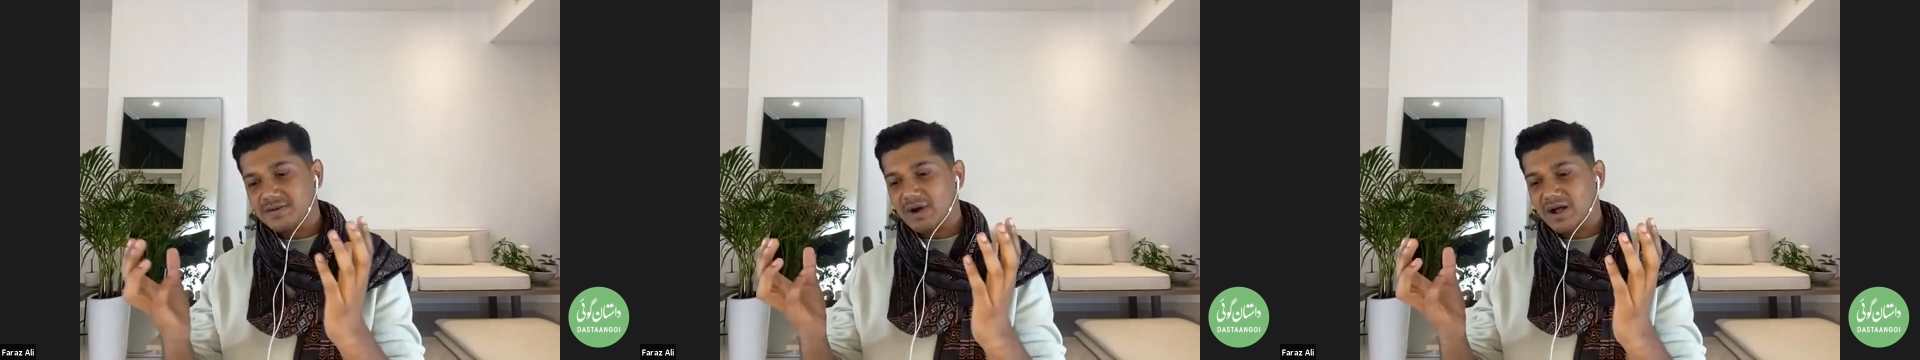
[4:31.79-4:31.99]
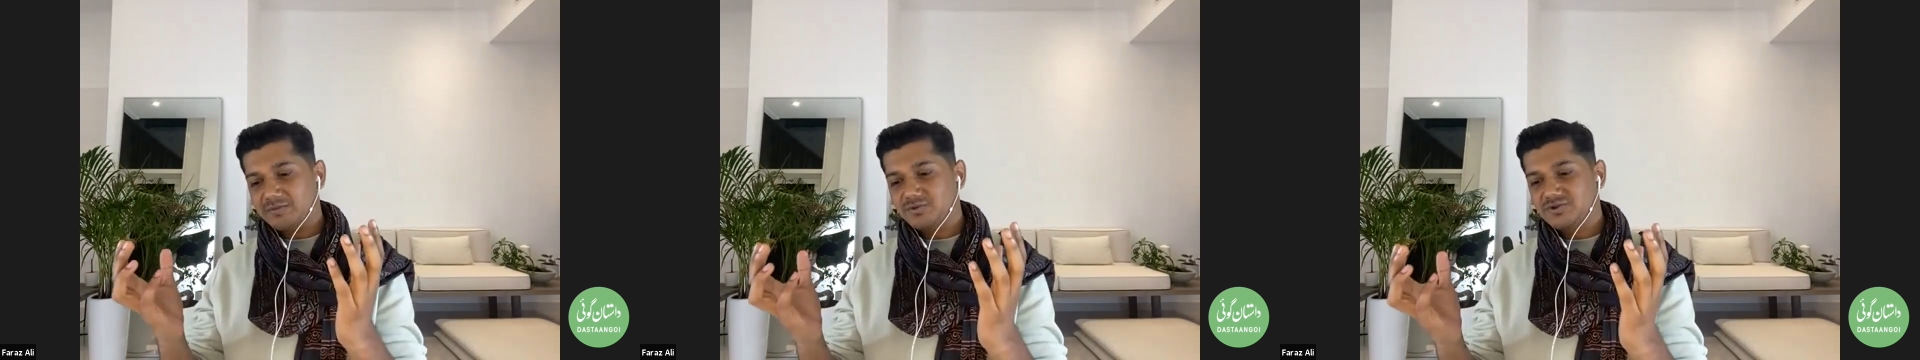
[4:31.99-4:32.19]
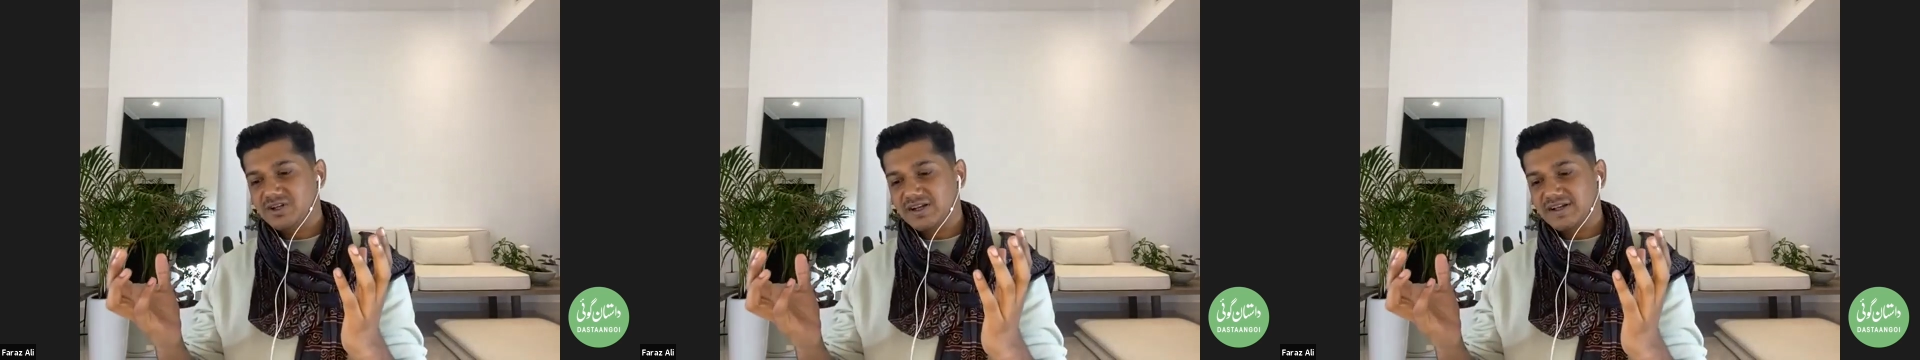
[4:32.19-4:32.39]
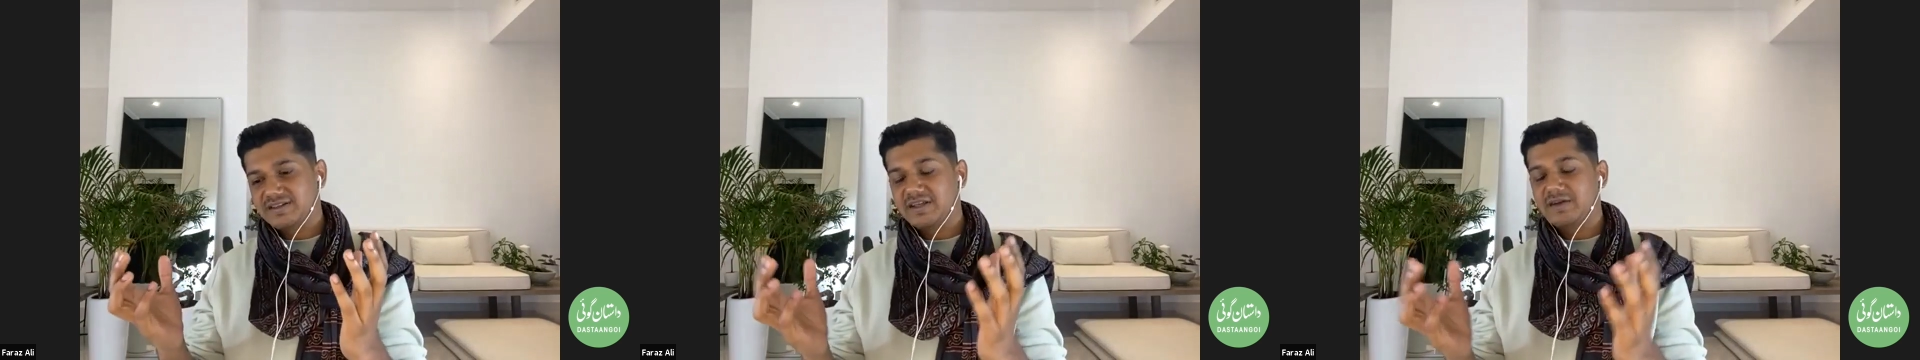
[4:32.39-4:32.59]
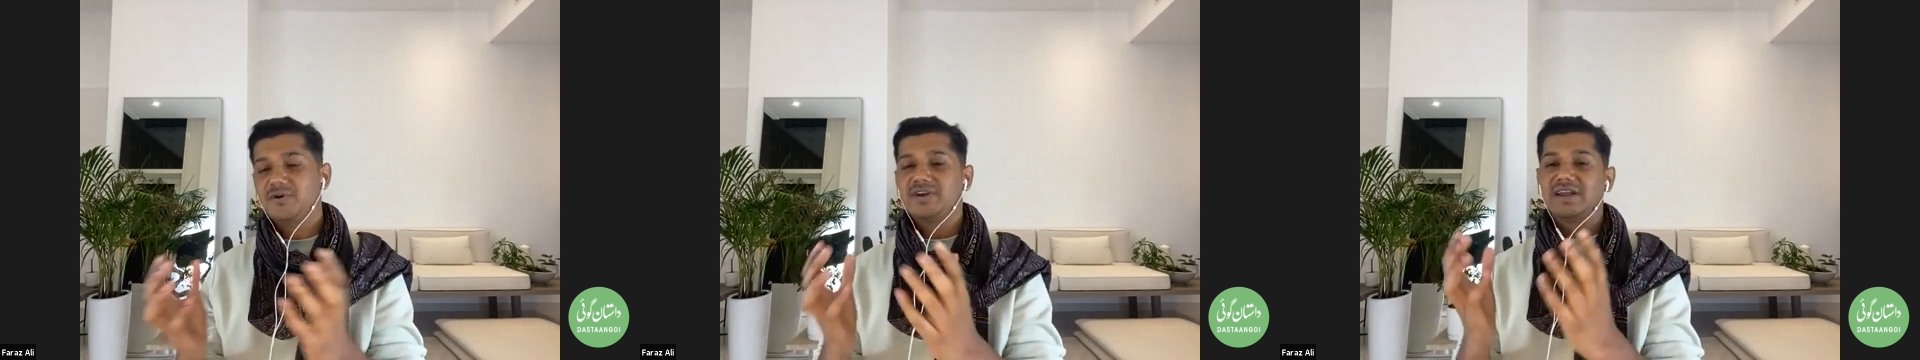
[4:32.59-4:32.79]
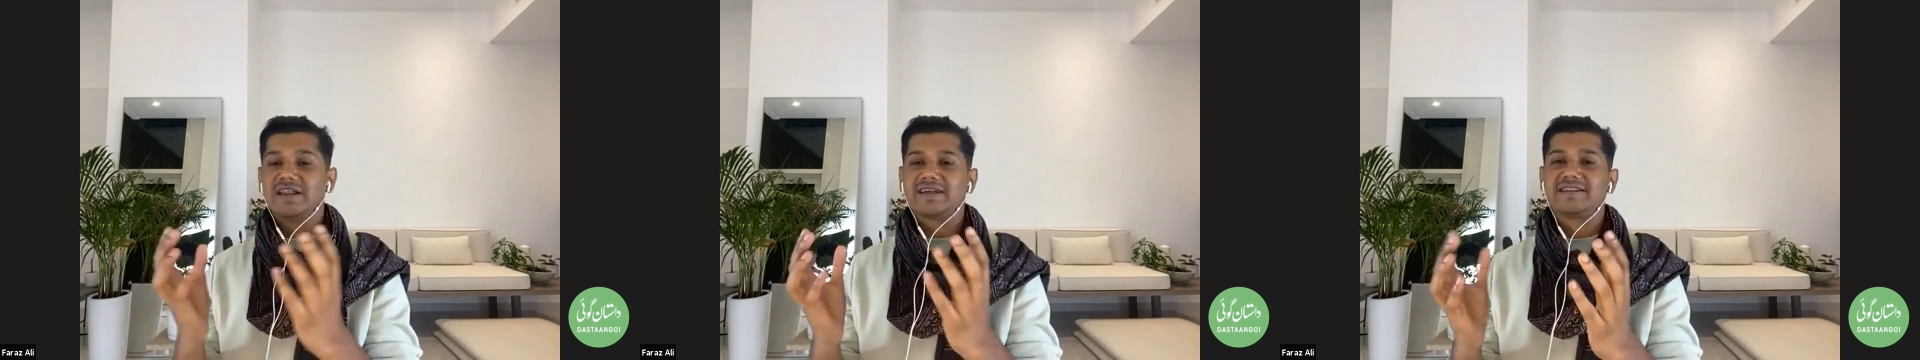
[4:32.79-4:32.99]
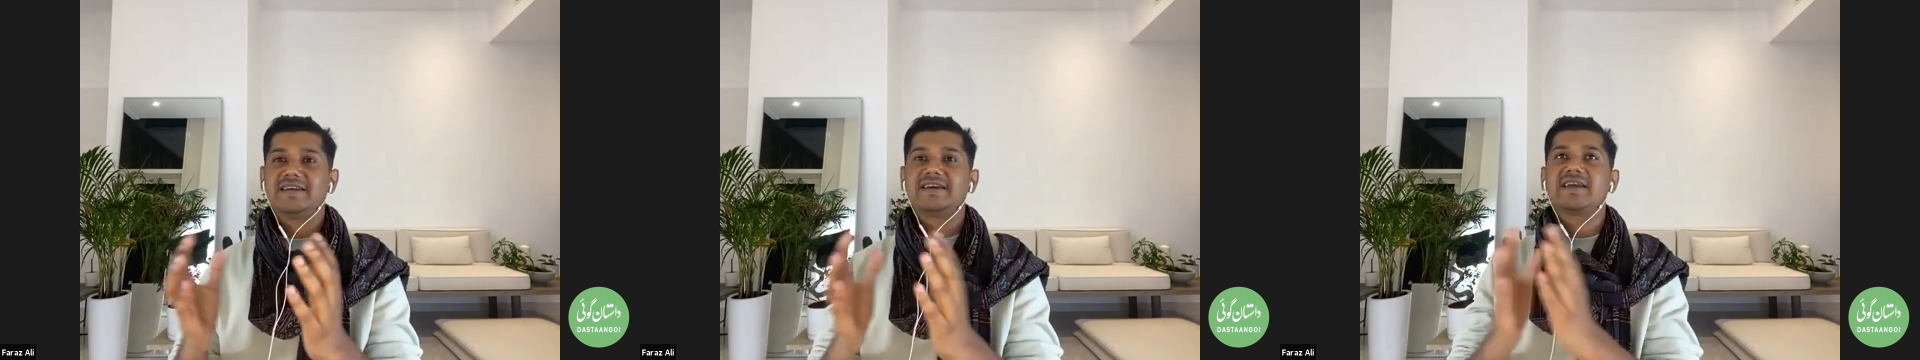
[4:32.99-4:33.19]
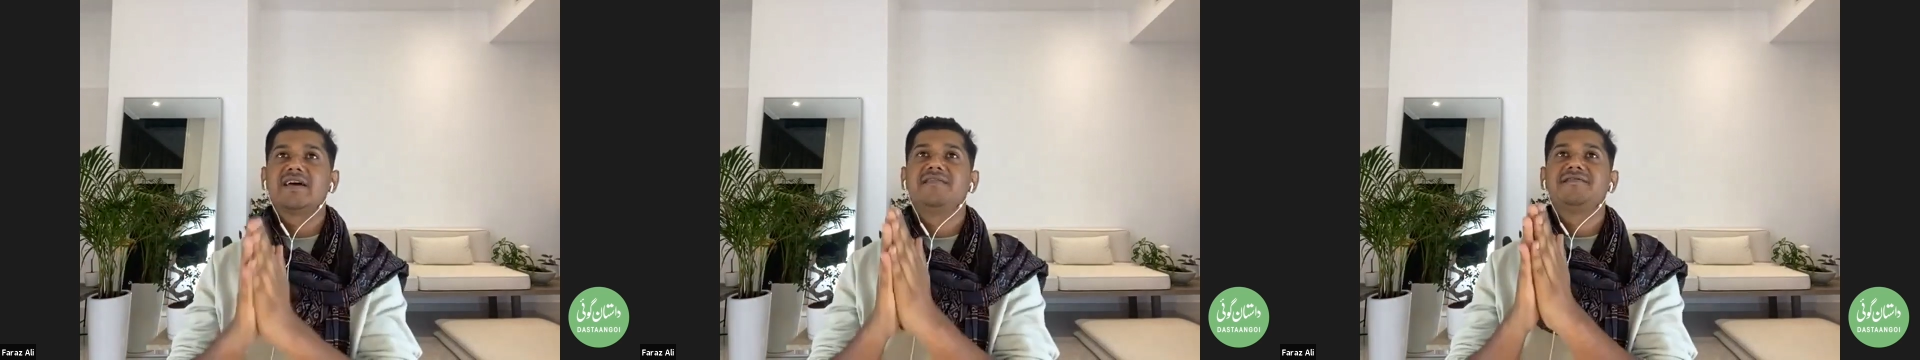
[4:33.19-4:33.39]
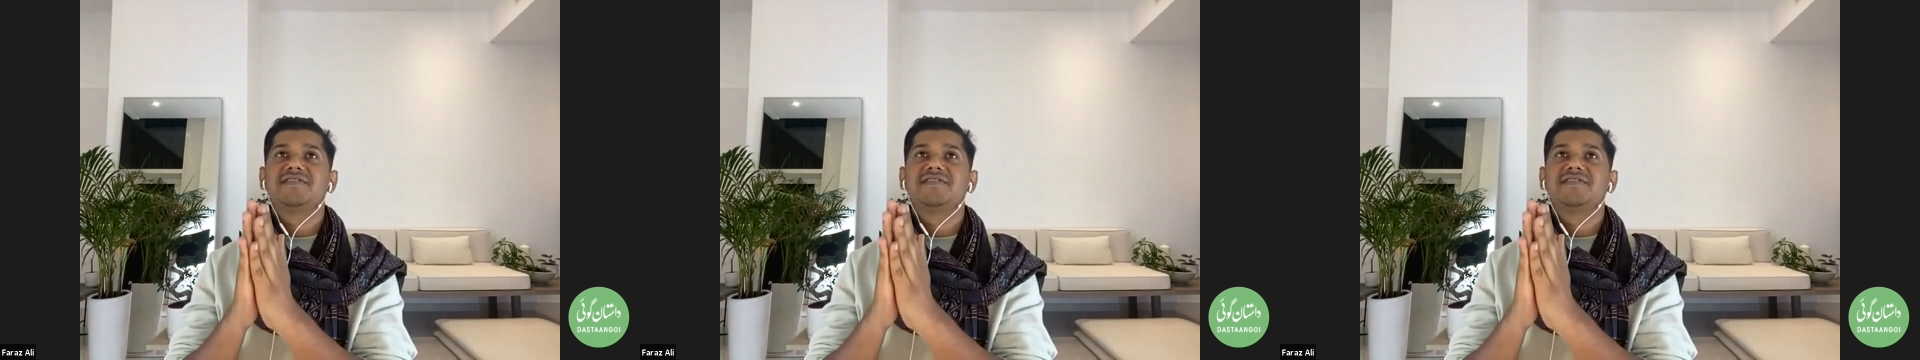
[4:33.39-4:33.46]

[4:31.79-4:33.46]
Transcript: बात मुझे लगती है वो यही लगती है कि हम